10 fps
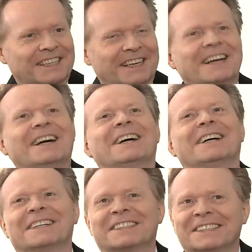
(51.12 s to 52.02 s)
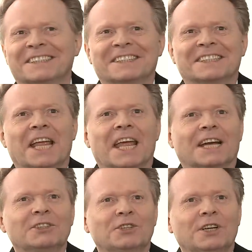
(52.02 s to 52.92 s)
Aha, nie,
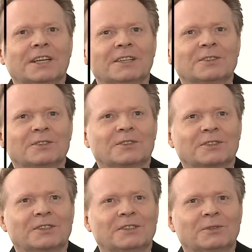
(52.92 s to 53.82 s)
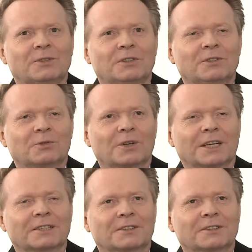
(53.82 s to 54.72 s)
jaśnie od kilkudziesięciu
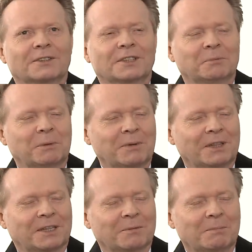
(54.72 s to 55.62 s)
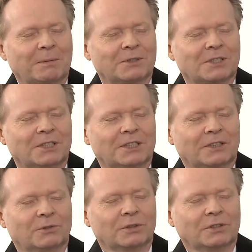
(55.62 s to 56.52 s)
lat, od kiedy pamiętam, mam sny te,
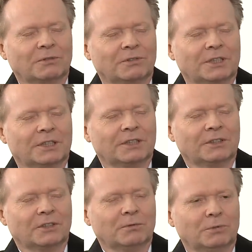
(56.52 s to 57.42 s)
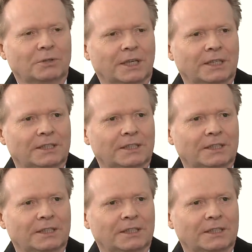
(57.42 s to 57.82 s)
które są wtedy, kiedy się obudzę.